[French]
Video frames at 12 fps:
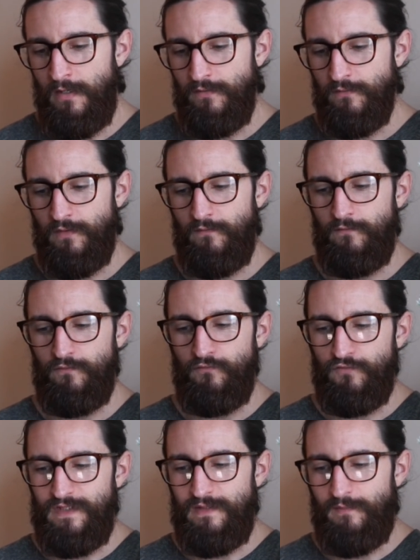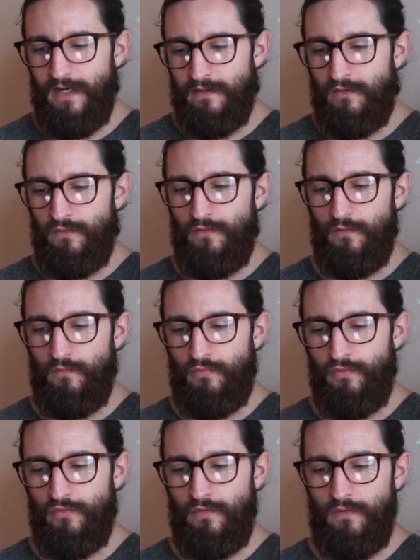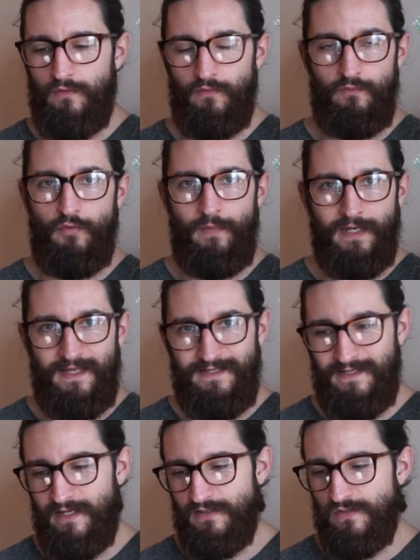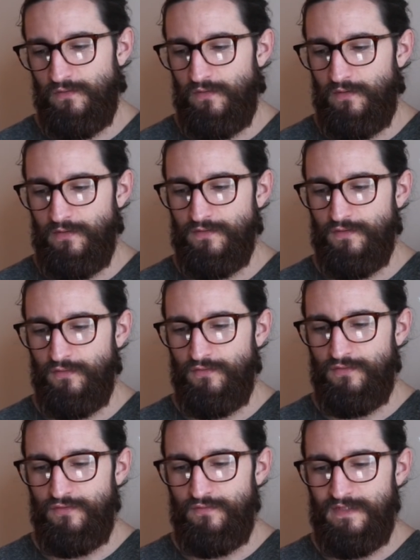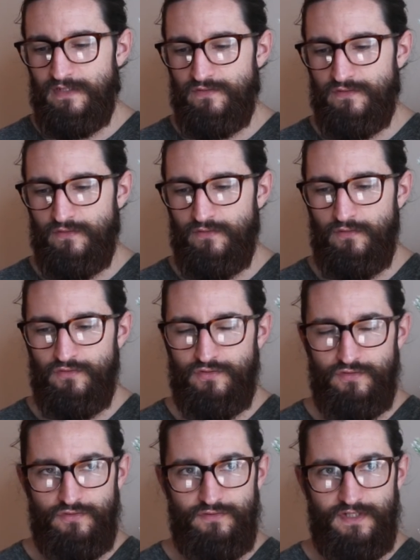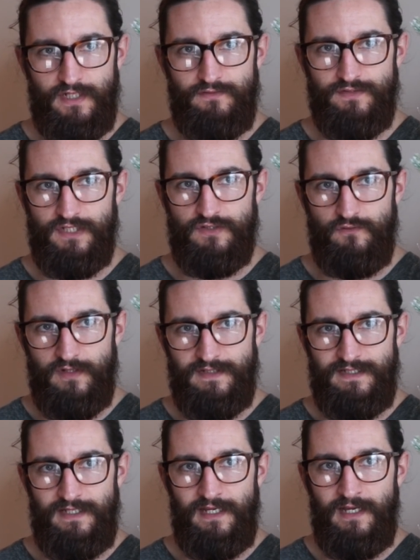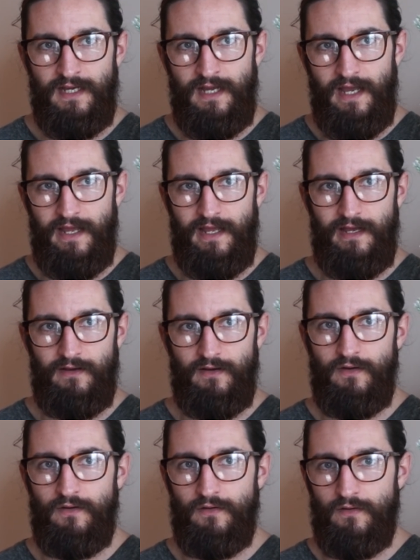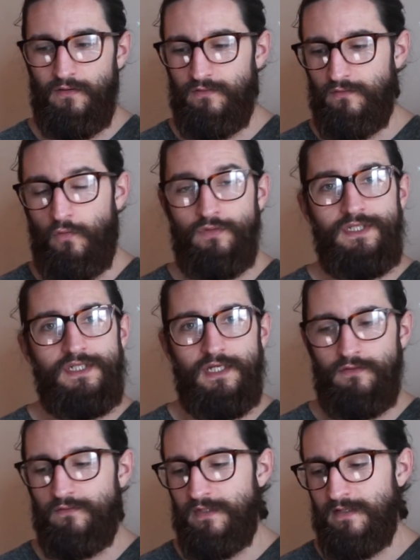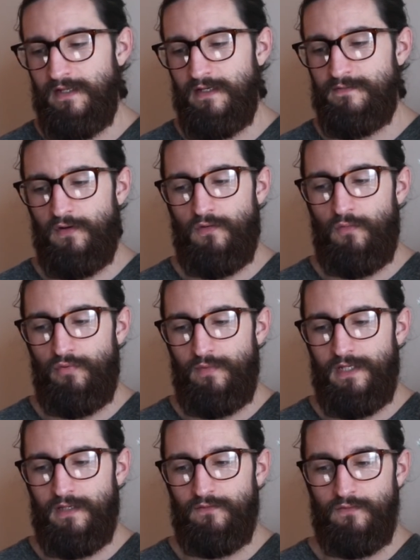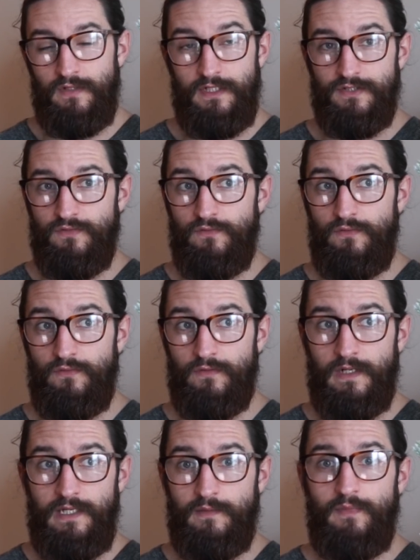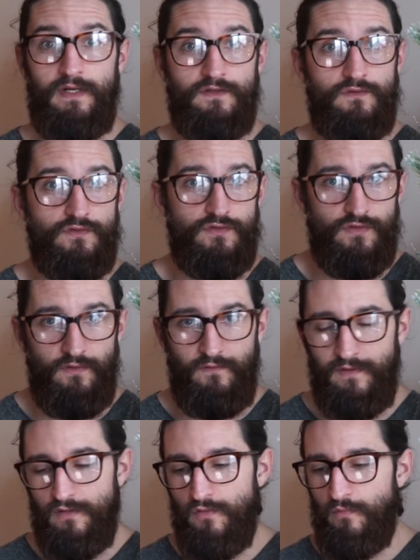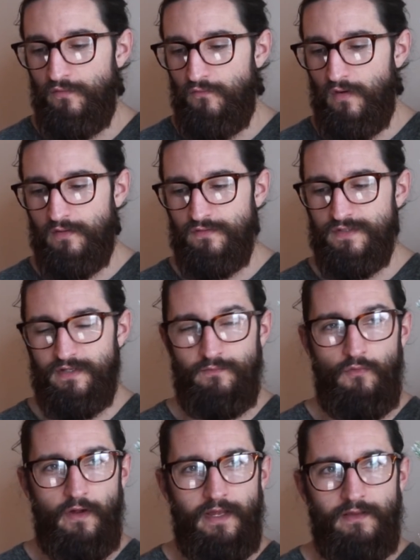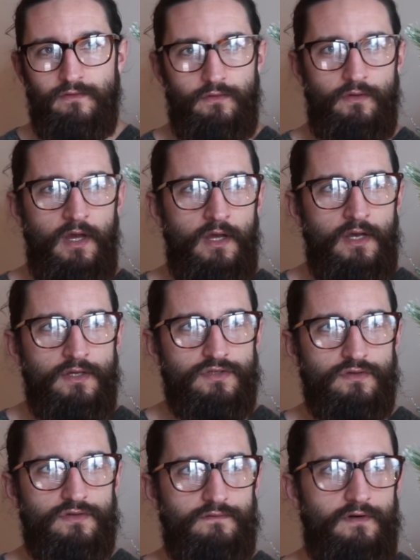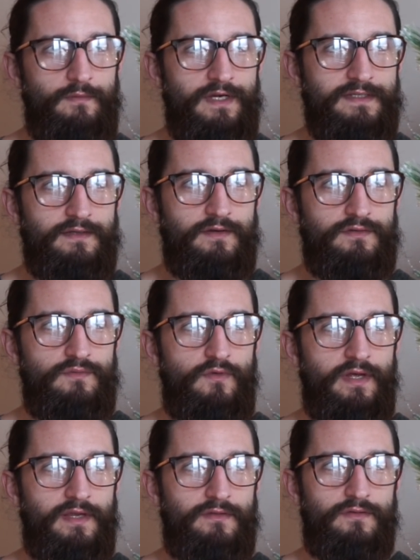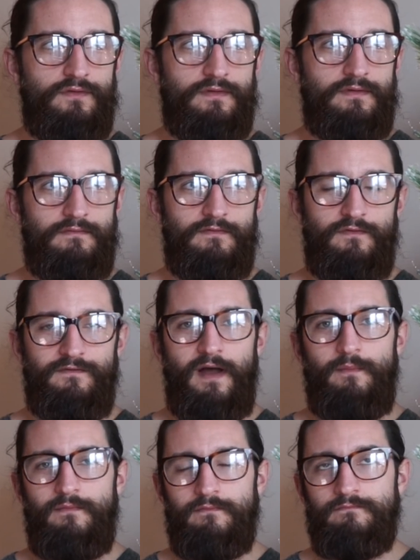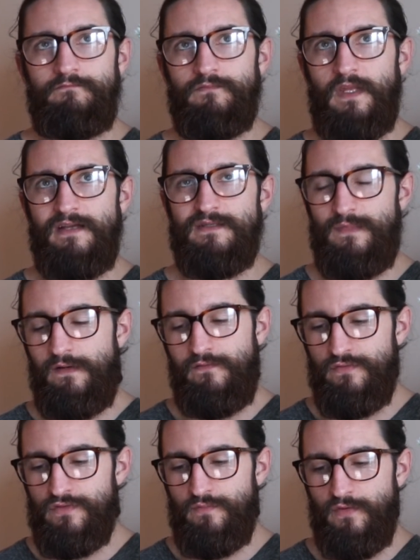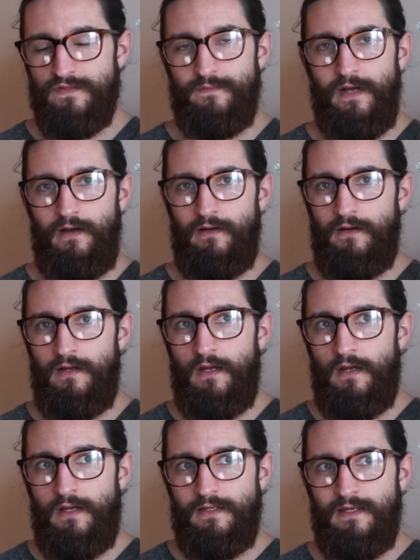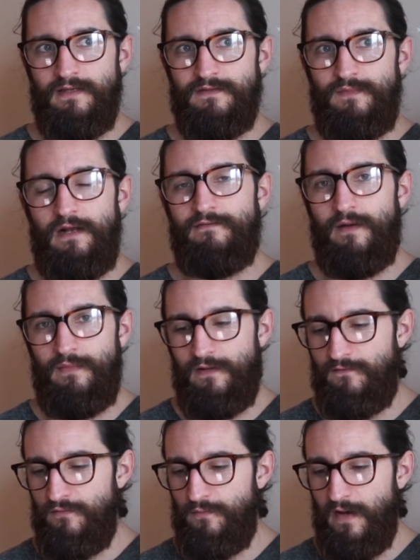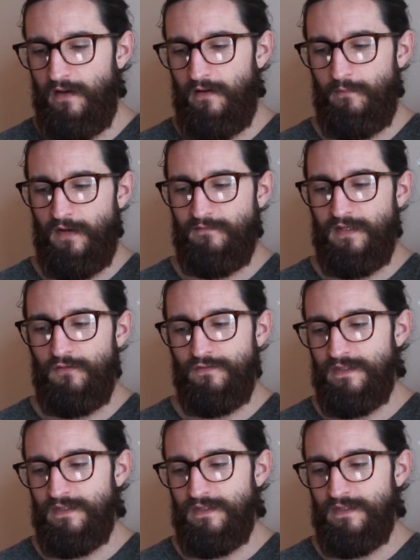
Donc euh, vous vous dites pas que on, euh, ne peut pas gagner d'argent sur YouTube, c'est juste que le sujet que j'ai choisi est trop niche et donc n'intéresse pas le grand public et donc les gens ne cliquent pas sur ce genre de vidéo. On peut voir que j'ai une moyenne de, sur ce volume-là, ça doit être une moyenne de, 20, 15 000 vues, je pense, par, 15 000 à 20 000 vues par, par vidéo,